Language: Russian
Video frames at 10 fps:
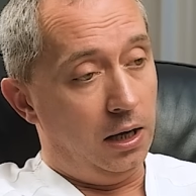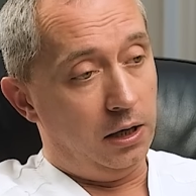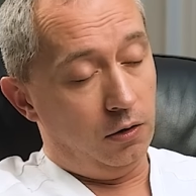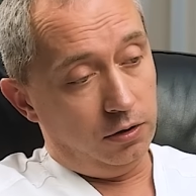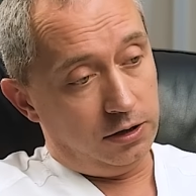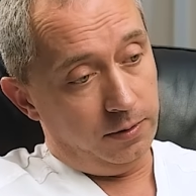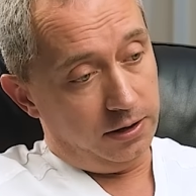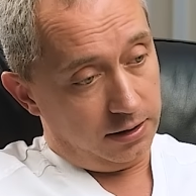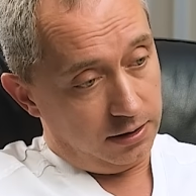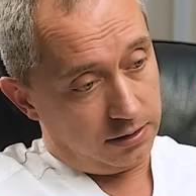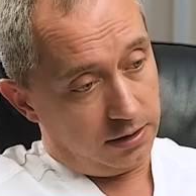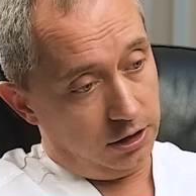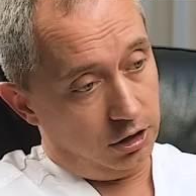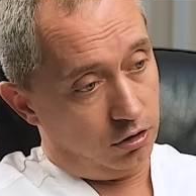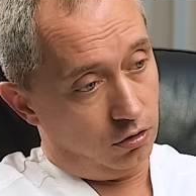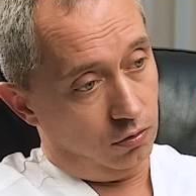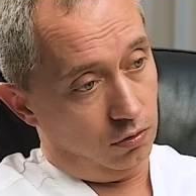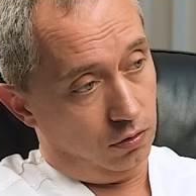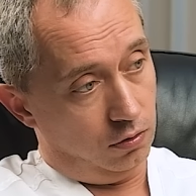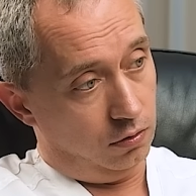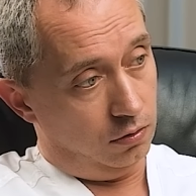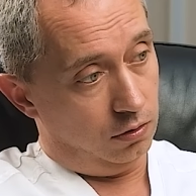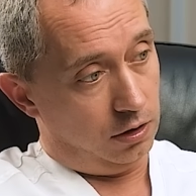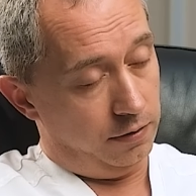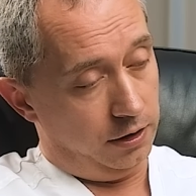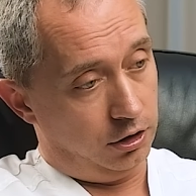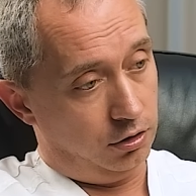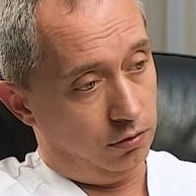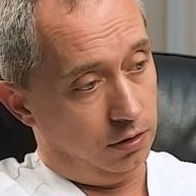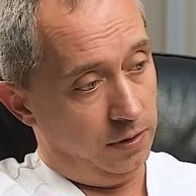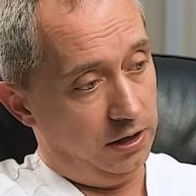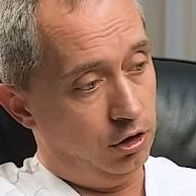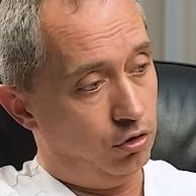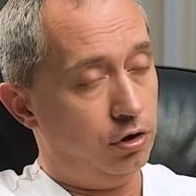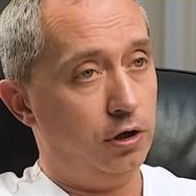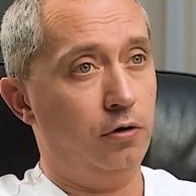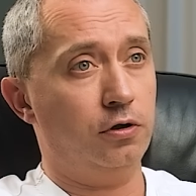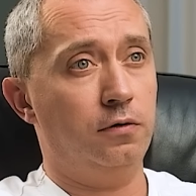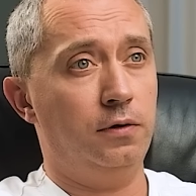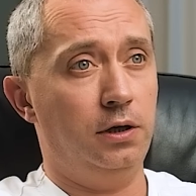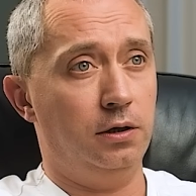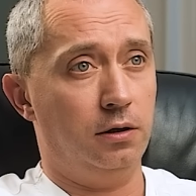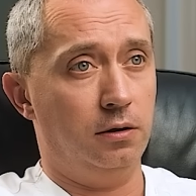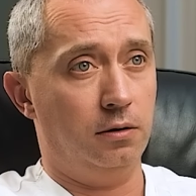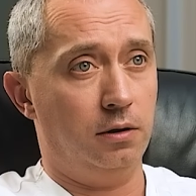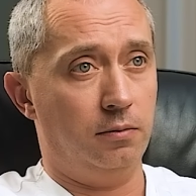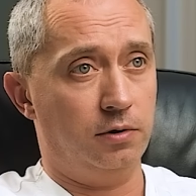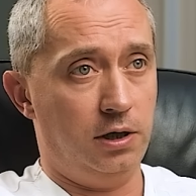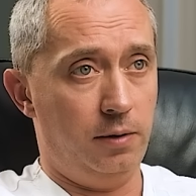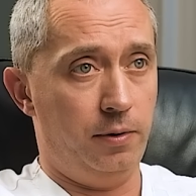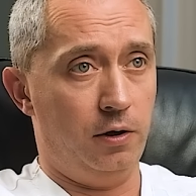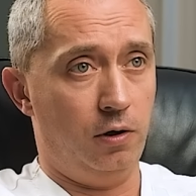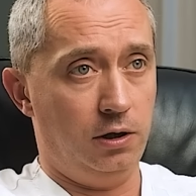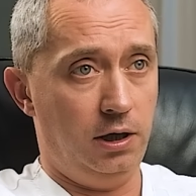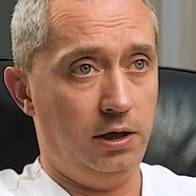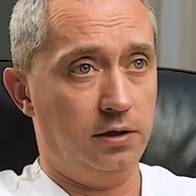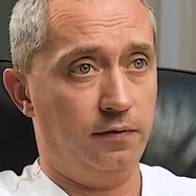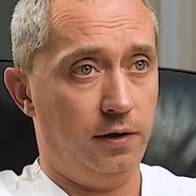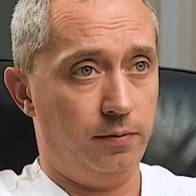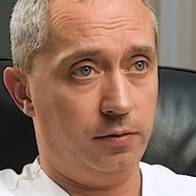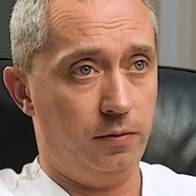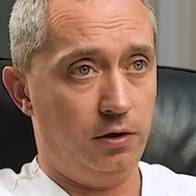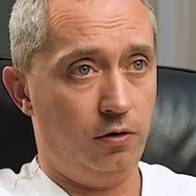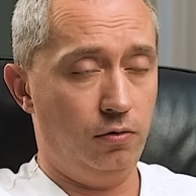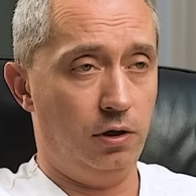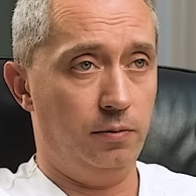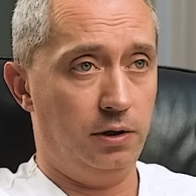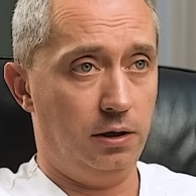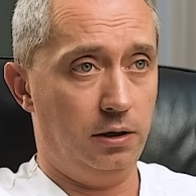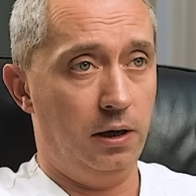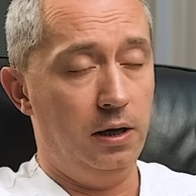И он тебе тогда скажет, что, товарищ, у тебя ничего серьезного нет, там, сдай пару анализов, я посмотрю, там, и так далее.